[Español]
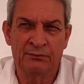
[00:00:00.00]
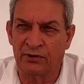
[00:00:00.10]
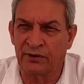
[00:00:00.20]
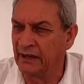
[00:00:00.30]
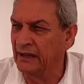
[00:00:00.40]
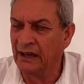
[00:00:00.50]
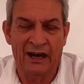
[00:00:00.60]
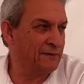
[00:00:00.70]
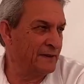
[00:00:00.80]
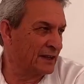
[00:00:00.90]
porque
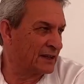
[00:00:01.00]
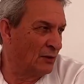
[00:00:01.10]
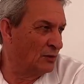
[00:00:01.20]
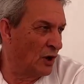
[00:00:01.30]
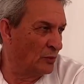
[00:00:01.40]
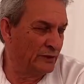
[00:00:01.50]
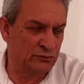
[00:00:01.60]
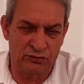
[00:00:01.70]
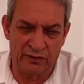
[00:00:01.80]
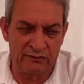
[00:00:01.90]
al fin y al cabo la
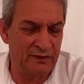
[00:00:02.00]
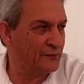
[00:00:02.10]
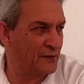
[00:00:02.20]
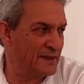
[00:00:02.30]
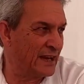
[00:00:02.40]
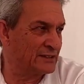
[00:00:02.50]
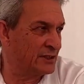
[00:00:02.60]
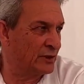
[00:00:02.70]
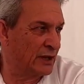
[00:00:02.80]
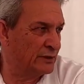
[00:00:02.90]
juventud es una enfermedad que
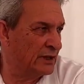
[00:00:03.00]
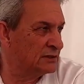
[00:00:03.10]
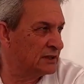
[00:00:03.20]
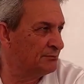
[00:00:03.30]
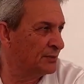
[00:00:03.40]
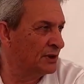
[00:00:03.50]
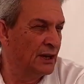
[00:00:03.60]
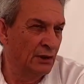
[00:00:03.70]
se cuela con el tiempo.